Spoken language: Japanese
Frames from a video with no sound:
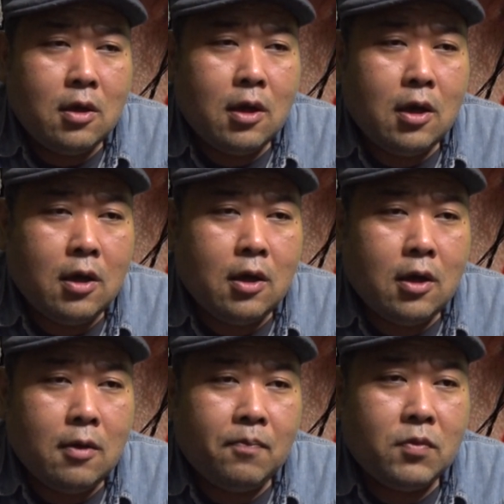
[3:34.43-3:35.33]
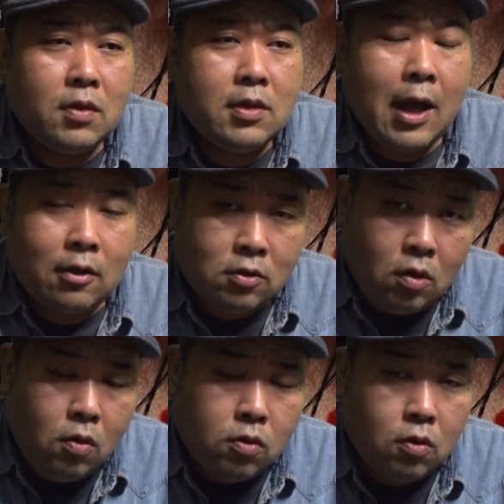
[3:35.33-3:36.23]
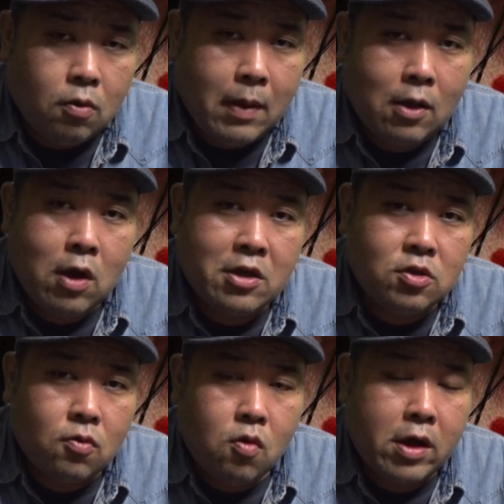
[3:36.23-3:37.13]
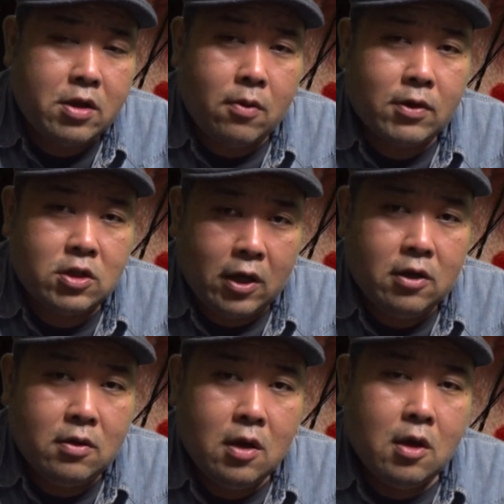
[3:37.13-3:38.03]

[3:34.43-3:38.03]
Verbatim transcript: えー、やっとのこと、まあ、劇場公開になるわけじゃない。